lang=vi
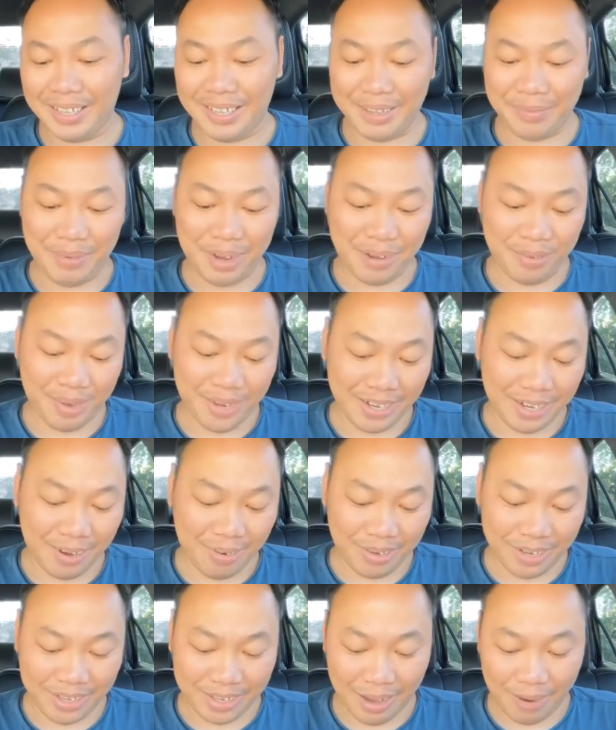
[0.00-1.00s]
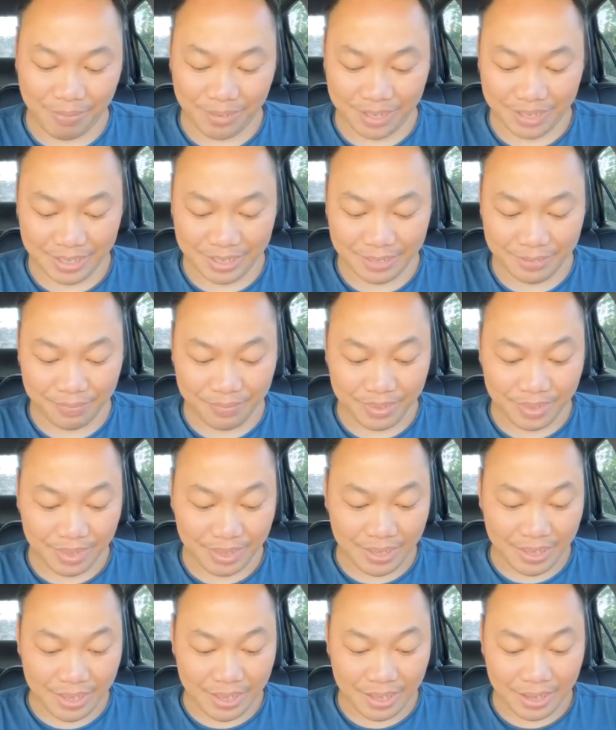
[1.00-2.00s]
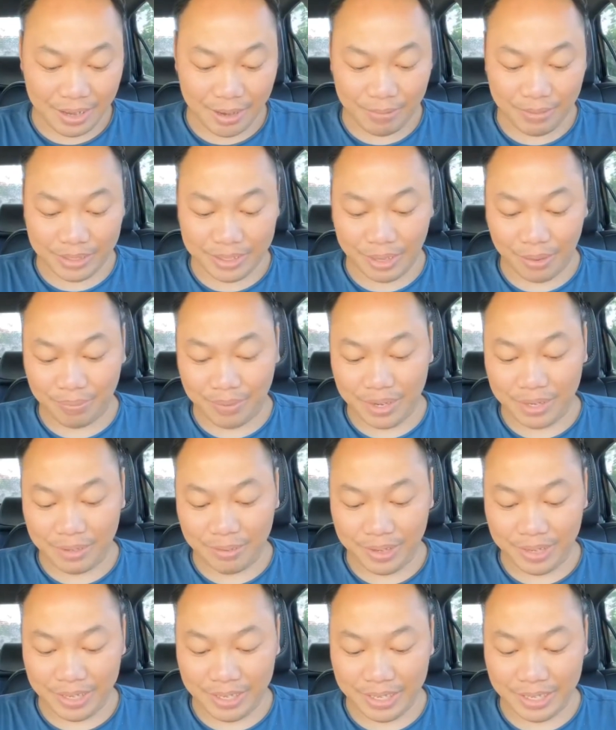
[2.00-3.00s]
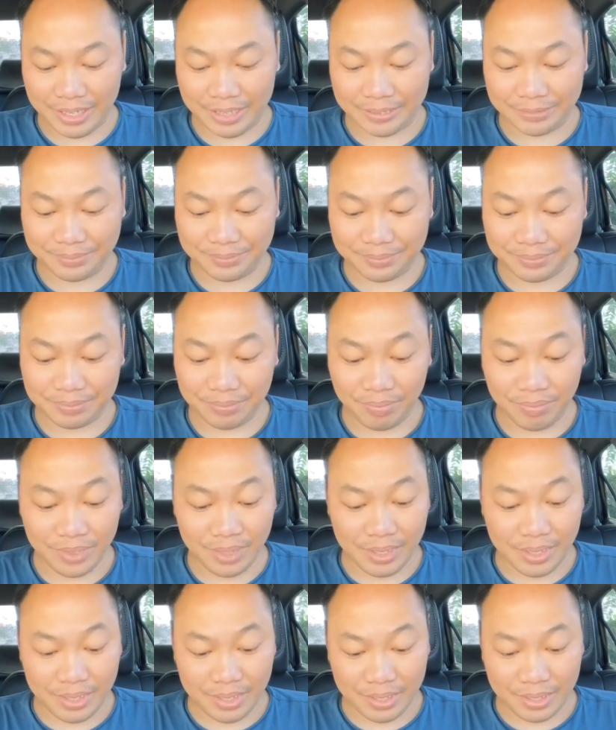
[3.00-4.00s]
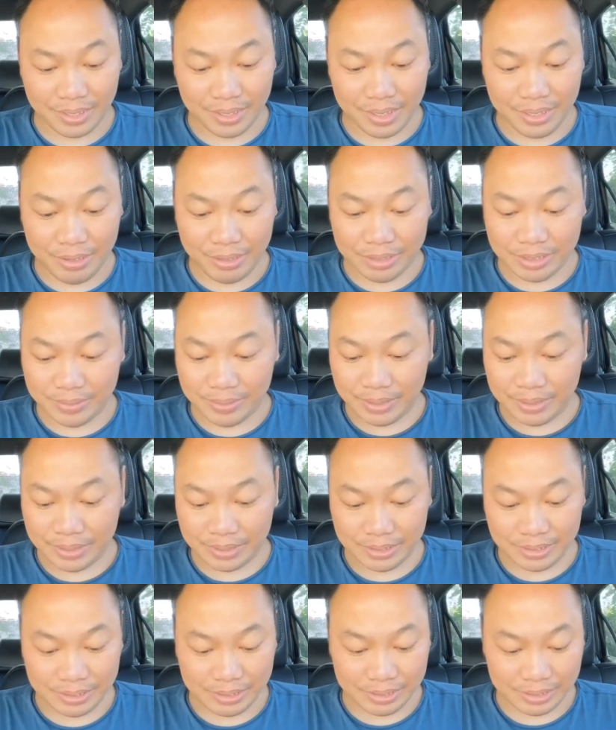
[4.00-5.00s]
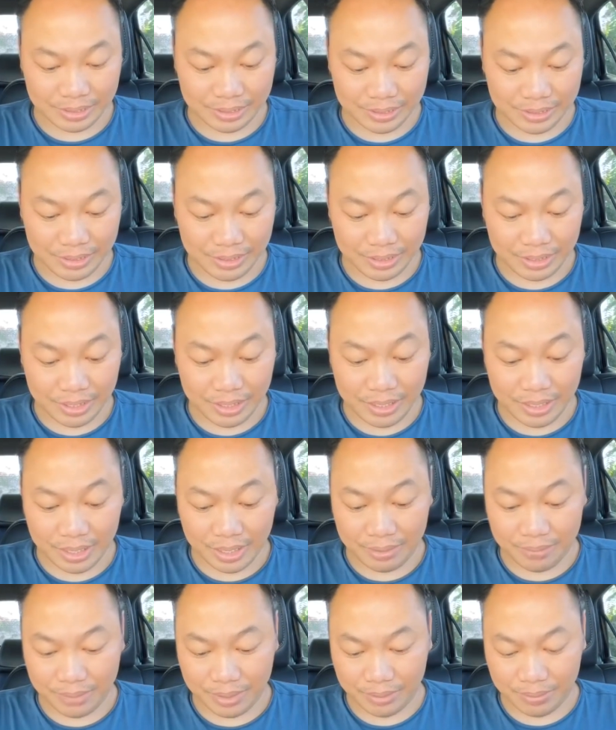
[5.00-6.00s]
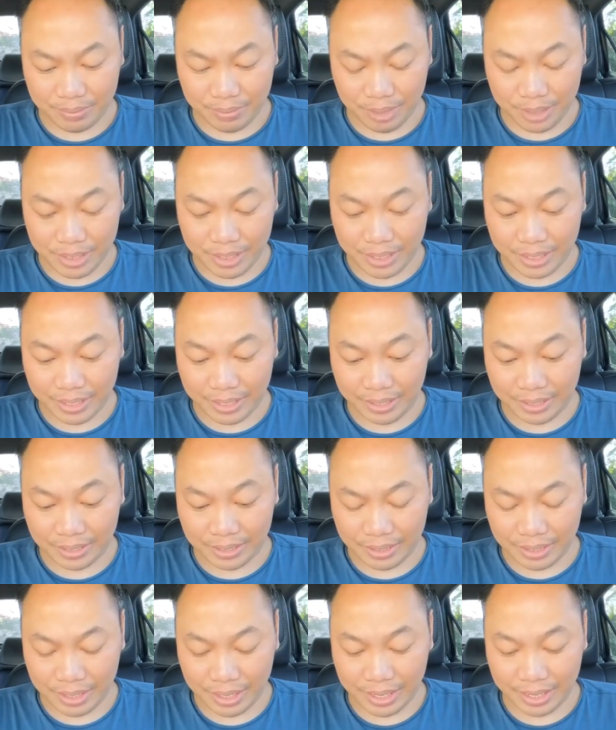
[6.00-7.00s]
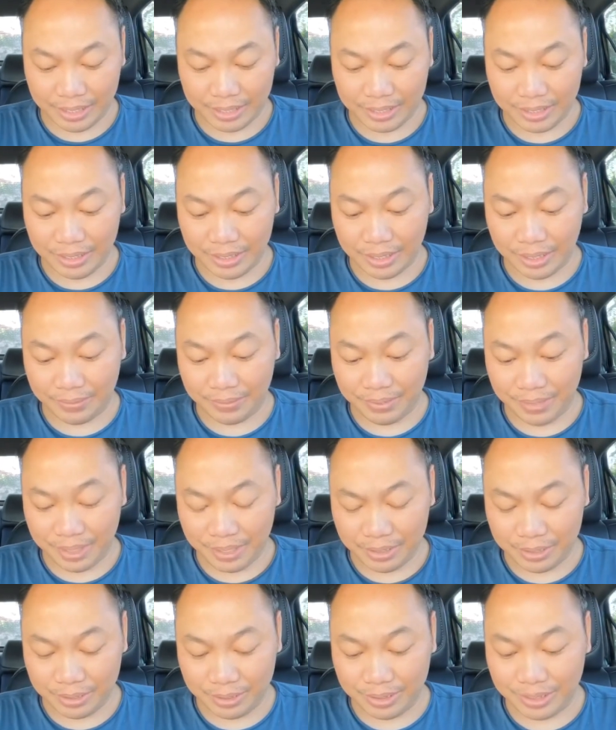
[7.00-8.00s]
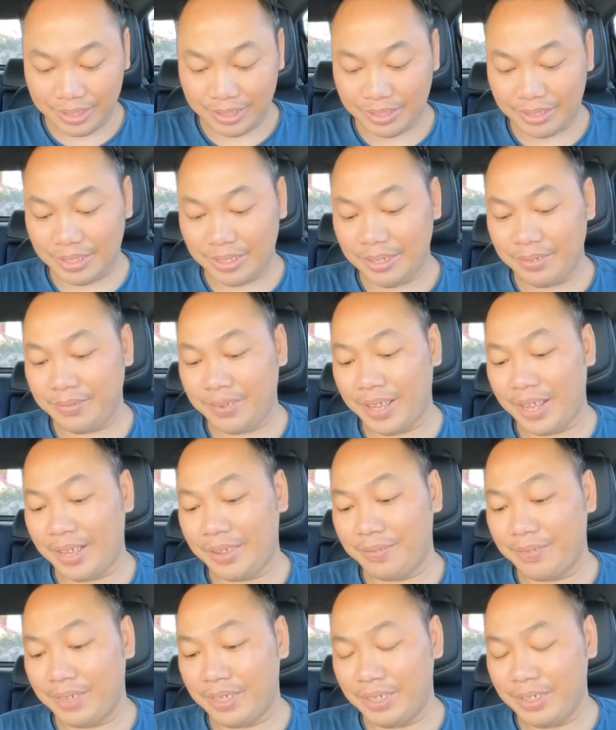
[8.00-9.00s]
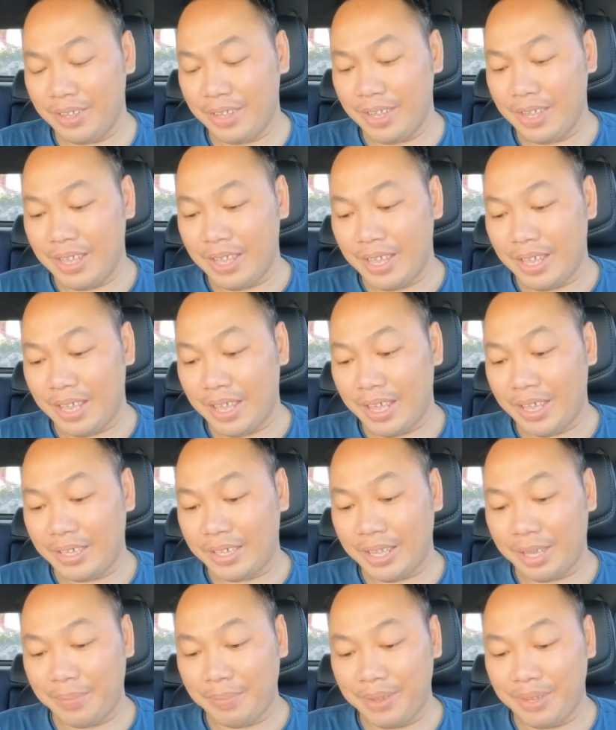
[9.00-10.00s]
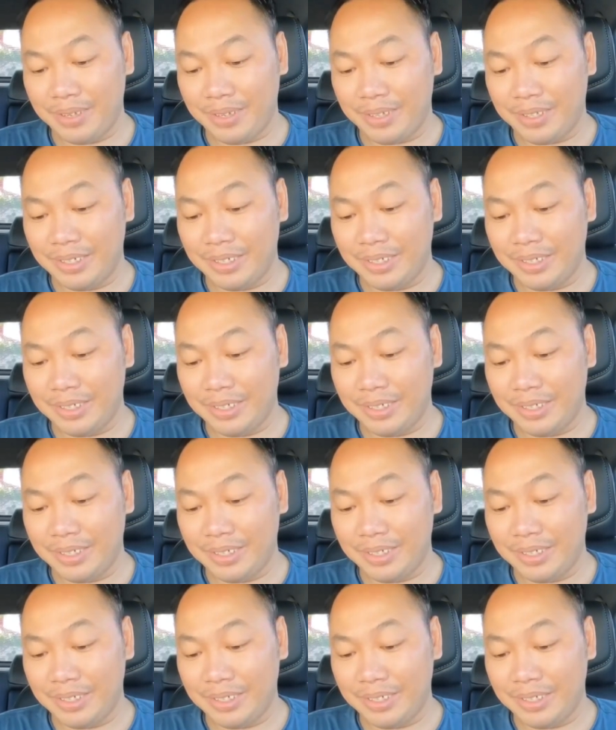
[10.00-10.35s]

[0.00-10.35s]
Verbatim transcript: à Bình Nguyễn lâu rồi không có không có chọc Bình Nguyễn nha cái USB điện tử chỉ cần mình mỗi ngày hai thia cà phê rồi tớ pha với 200 lên